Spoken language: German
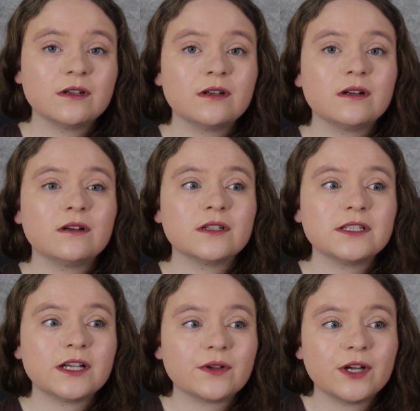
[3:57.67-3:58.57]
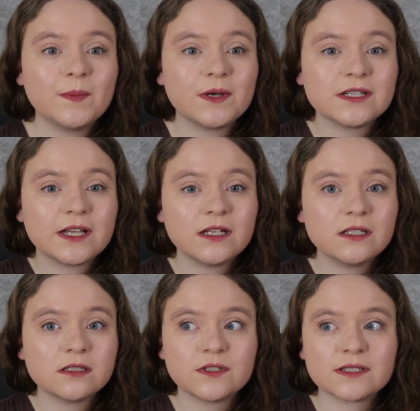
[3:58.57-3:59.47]
Und der Körper denkt,
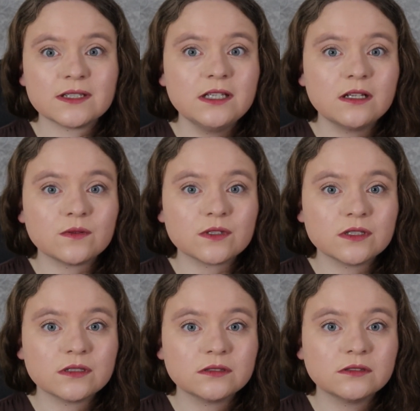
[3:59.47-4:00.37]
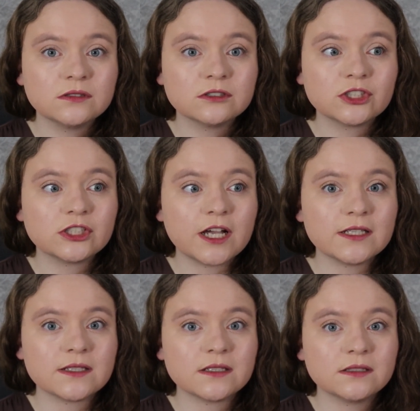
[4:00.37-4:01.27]
was ist denn hier los?
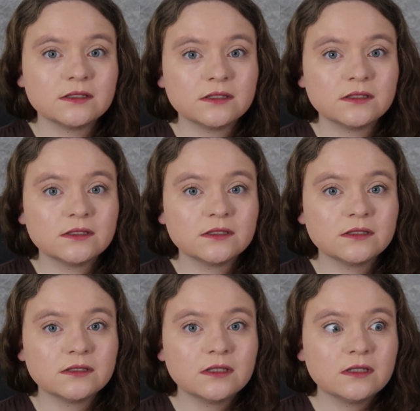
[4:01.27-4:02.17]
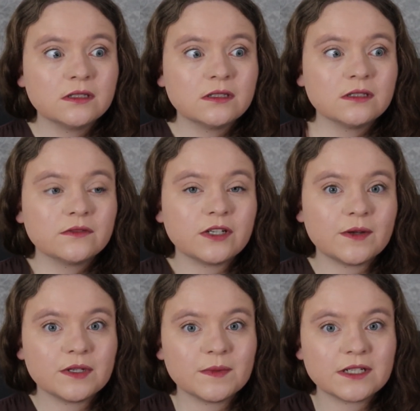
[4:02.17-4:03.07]
Scheiße. Wir haben
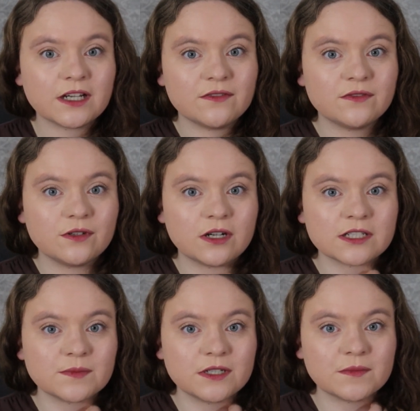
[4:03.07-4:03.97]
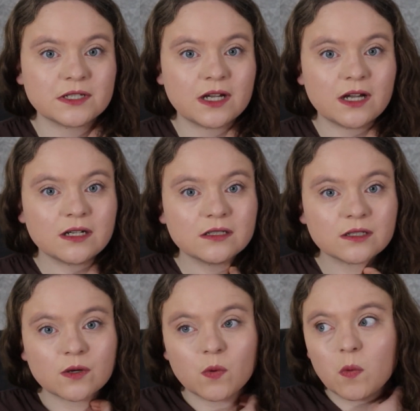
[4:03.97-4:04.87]
nicht mehr drei, Orgasmen am Tag.
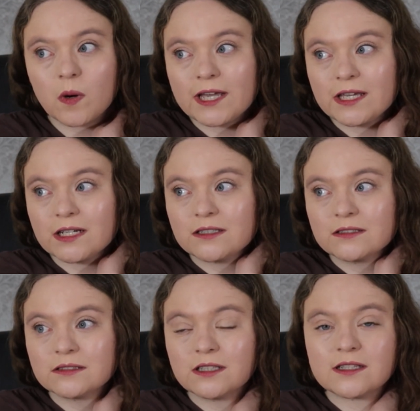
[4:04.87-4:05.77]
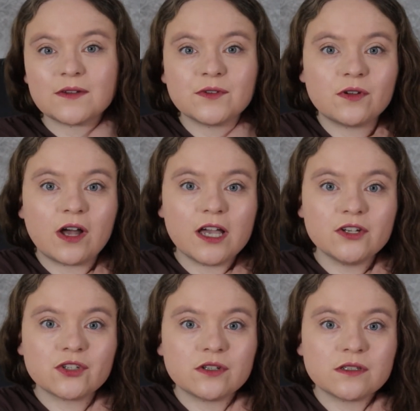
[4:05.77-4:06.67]
Wire jetzt haben wir nur noch eine
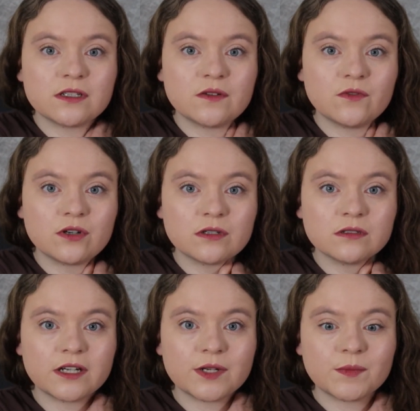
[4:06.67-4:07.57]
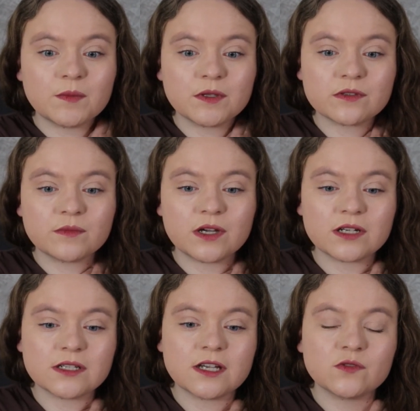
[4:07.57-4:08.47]
Chance in der Woche, ein Baby zu machen.
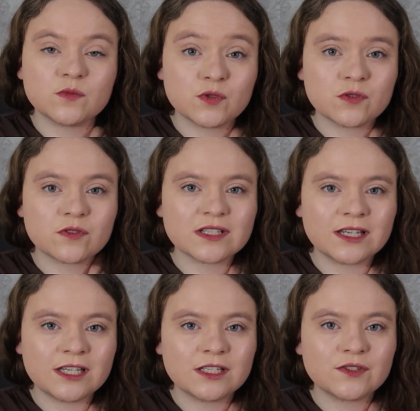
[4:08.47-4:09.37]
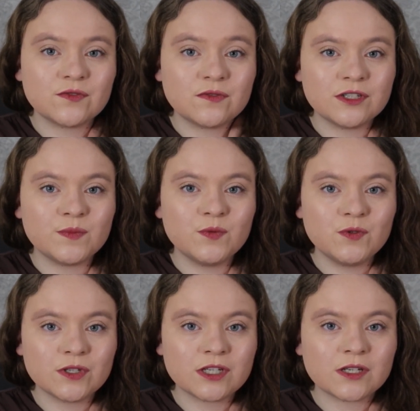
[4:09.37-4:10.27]
Das heißt, wir müssen uns richtig viel
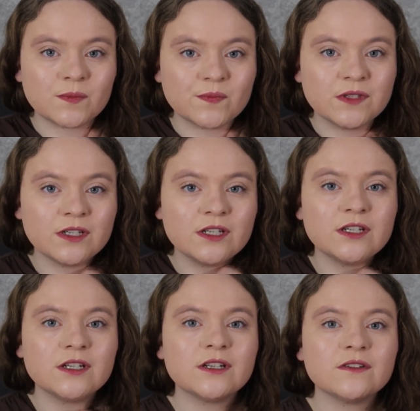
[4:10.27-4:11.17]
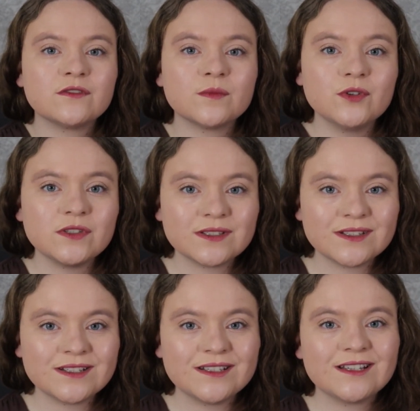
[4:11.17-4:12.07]
Mühe geben. Wir
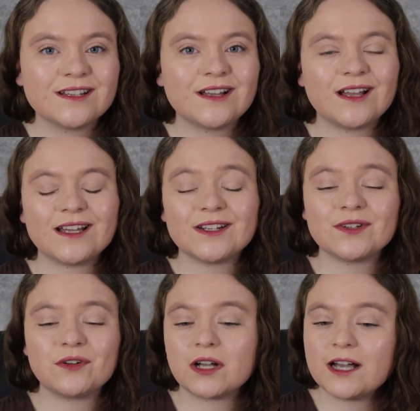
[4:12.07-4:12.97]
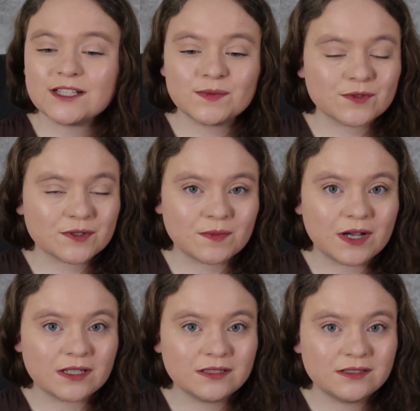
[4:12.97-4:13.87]
müssen einen Orgasmus
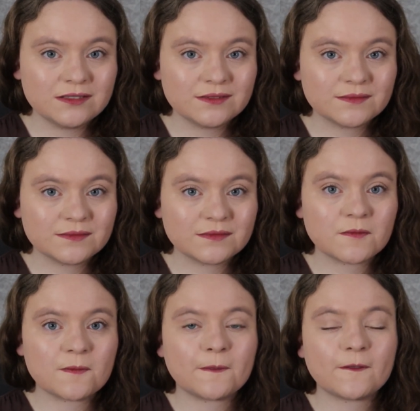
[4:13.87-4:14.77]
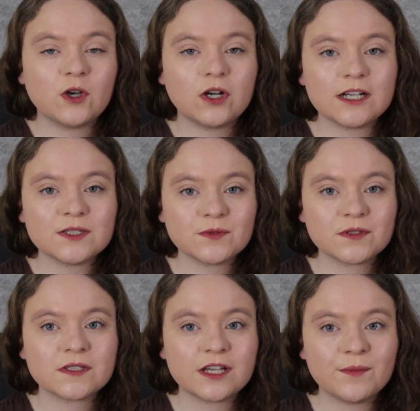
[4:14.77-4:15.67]
machen. Orgasmus
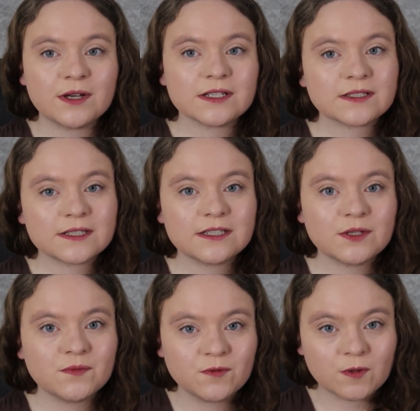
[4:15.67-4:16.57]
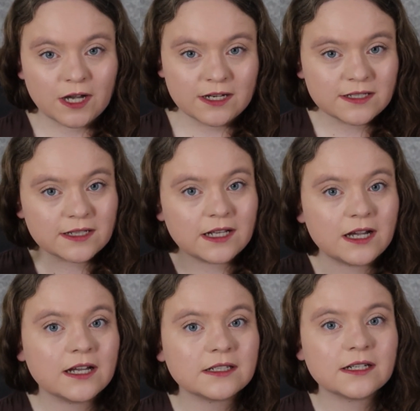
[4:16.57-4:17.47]
ist ja immer das System für alles
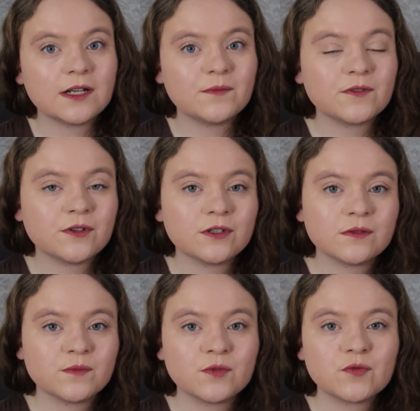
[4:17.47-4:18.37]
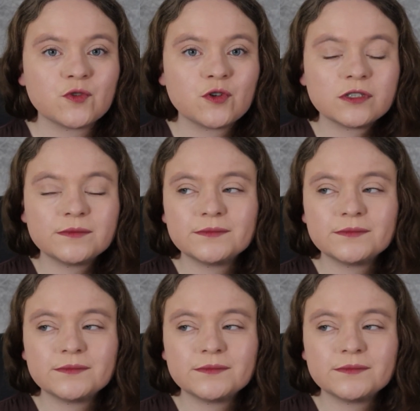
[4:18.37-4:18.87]
klar, hat geklappt, wir konnten befruchten.